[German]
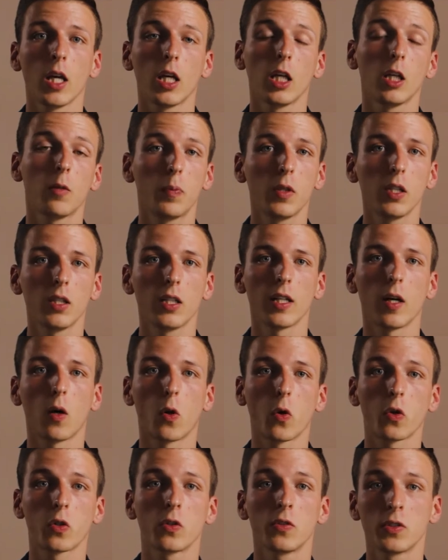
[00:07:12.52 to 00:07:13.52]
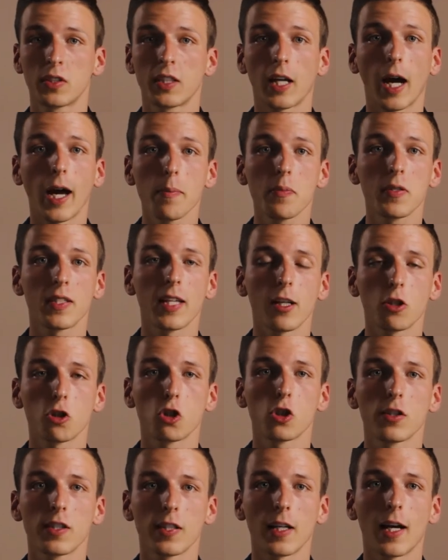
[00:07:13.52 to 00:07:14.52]
Ich biete auch
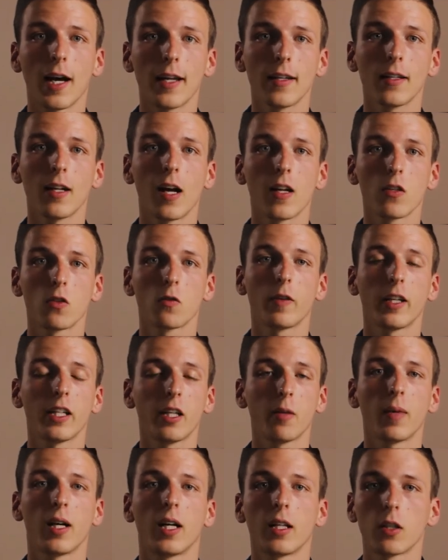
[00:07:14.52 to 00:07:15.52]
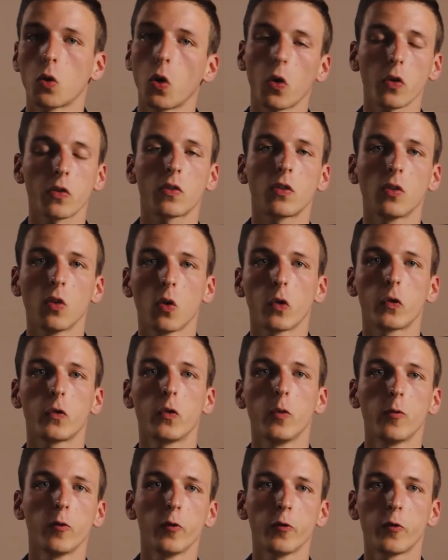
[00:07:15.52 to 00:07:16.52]
Skype-Sessions an, also wenn ihr mal kostenlos
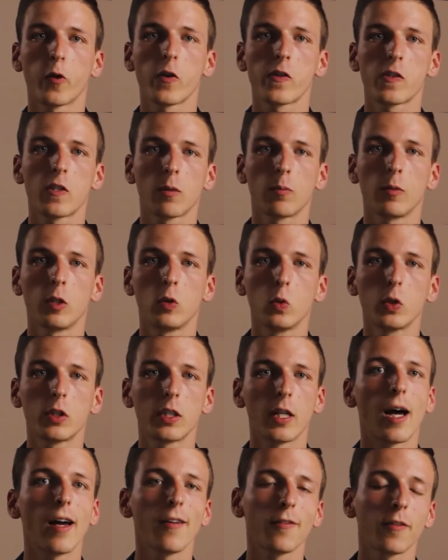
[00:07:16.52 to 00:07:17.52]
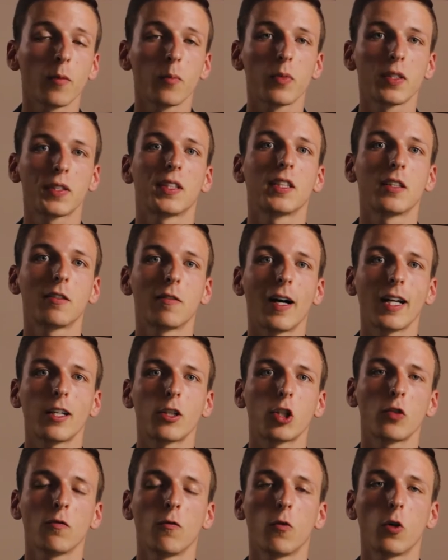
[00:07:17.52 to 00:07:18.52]
45 Minuten einfach ein bisschen
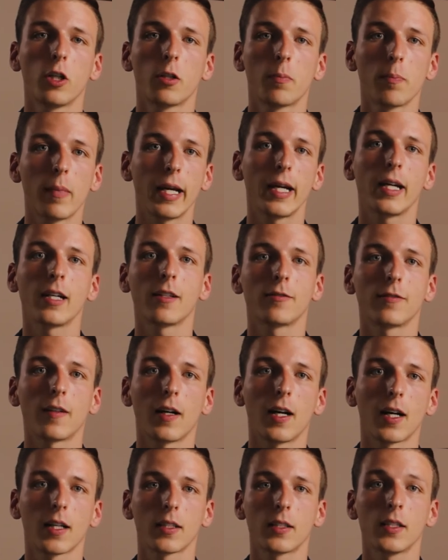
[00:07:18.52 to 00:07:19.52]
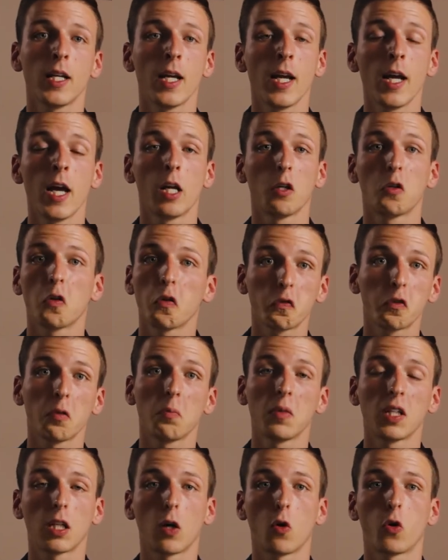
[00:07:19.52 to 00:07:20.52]
quatschen wollt, mehr erfahren, dürft ihr
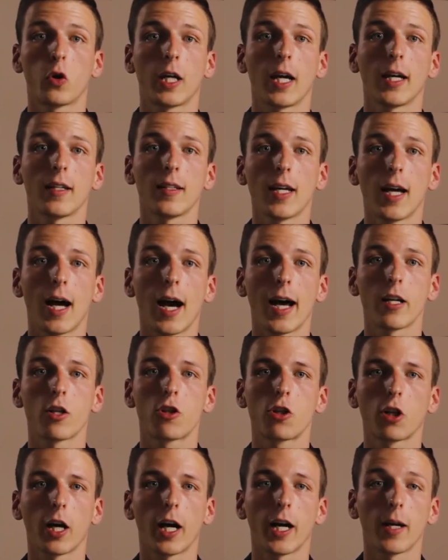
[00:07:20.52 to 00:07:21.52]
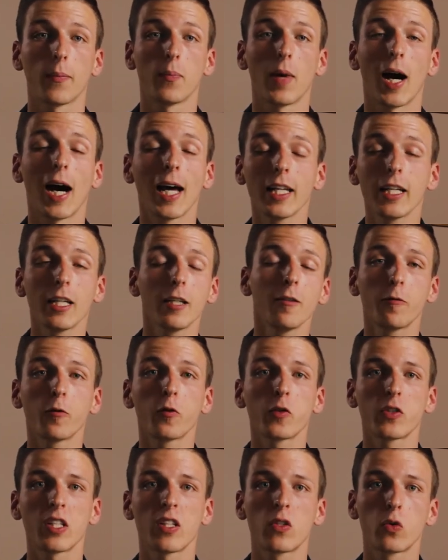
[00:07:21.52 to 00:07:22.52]
mich auch gerne anschreiben. Alle
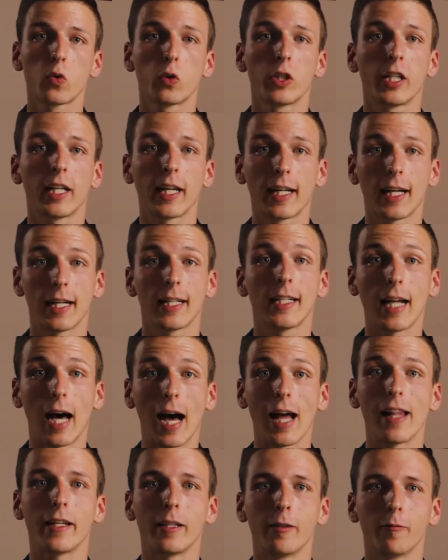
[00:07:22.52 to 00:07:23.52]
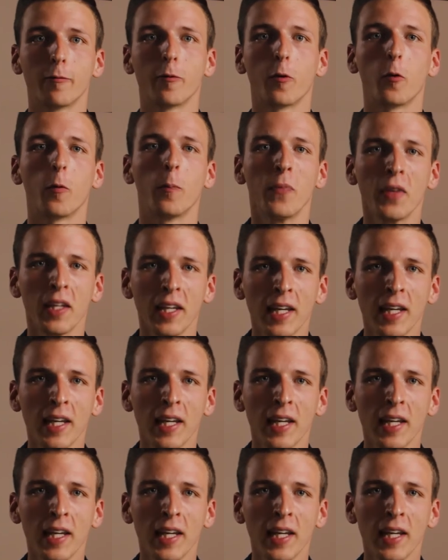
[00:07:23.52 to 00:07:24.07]
Infos dazu in der Kanalinfo.